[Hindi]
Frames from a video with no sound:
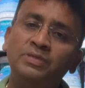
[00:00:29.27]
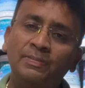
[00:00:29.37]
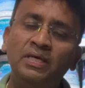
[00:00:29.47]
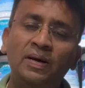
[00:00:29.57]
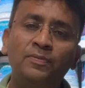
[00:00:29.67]

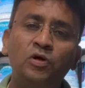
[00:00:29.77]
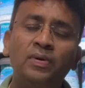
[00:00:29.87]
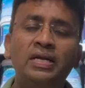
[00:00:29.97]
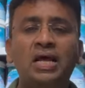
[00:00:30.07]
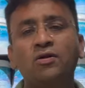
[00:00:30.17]
सभी कंपनियों
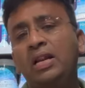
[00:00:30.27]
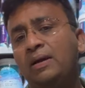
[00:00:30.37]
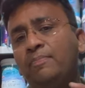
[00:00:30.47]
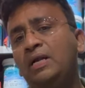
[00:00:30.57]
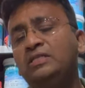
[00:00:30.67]
में
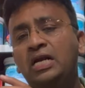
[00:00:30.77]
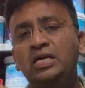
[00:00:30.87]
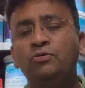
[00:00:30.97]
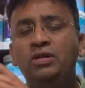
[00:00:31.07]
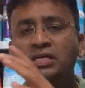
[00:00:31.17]
नैरोलैक बर्जर
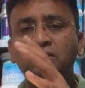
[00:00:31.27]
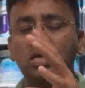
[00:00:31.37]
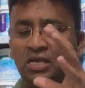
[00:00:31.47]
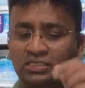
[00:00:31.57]
ड्यूलक्स